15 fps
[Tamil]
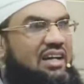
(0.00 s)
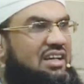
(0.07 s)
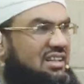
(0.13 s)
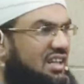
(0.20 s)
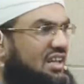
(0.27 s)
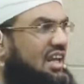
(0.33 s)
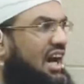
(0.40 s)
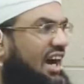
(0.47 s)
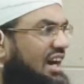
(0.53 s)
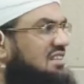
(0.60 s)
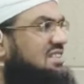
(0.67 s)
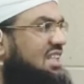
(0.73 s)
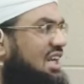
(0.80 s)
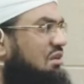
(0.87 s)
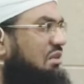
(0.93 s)
இது என்ன
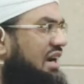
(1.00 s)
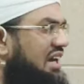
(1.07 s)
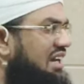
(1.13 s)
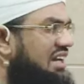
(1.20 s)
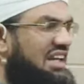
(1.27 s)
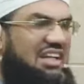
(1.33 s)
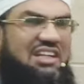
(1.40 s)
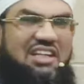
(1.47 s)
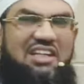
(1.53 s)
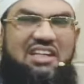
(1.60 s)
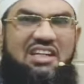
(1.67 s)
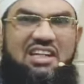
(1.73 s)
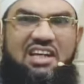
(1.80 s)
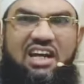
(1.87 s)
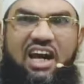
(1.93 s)
ஆச்சரியமாக இருக்கிறது
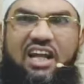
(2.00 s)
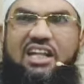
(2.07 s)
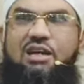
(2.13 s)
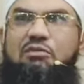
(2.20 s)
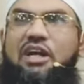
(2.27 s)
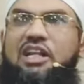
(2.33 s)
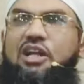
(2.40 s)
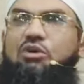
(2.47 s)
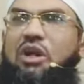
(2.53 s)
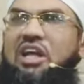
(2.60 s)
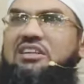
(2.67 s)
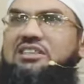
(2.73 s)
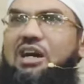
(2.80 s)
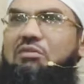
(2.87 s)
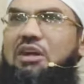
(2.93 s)
அந்த
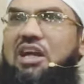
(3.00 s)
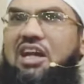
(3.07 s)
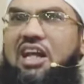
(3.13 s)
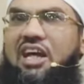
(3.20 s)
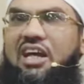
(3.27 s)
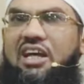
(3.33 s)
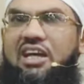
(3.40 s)
மனிதருடைய சபையில